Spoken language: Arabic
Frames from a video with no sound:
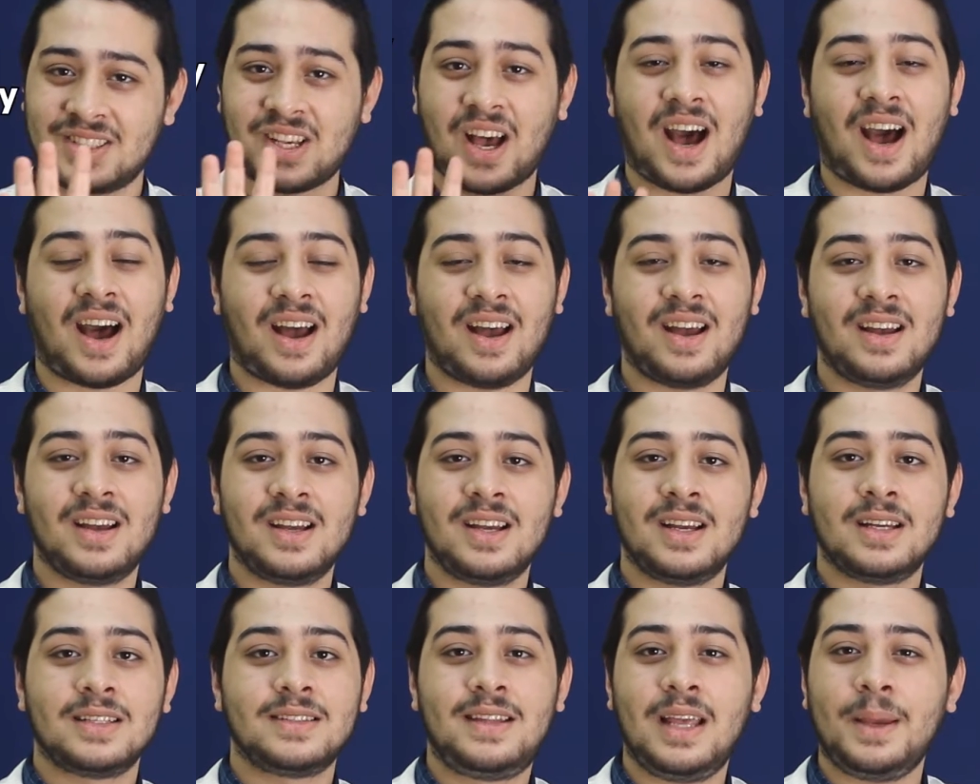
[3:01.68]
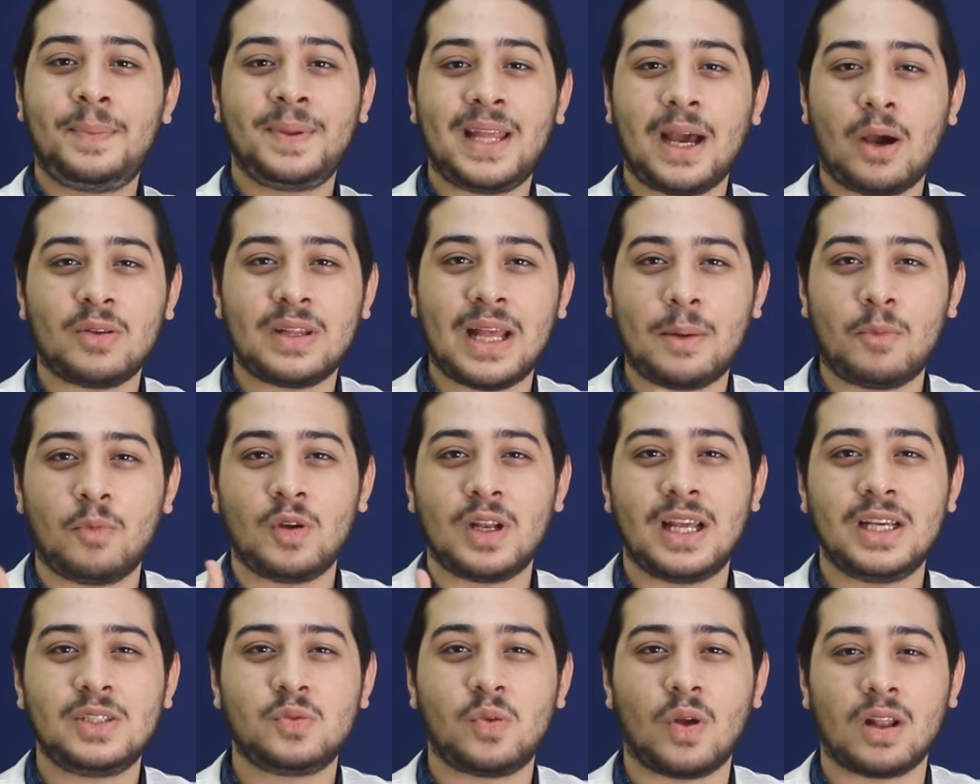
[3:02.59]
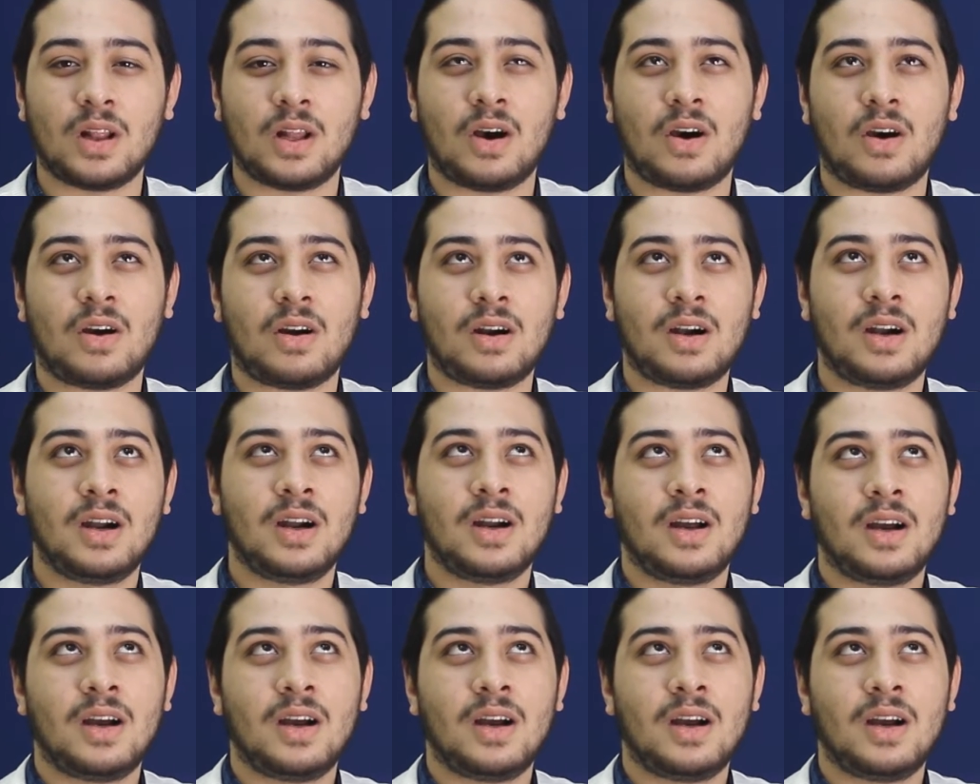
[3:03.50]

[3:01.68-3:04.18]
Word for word: صح زي بتاخد ام ولا از ولا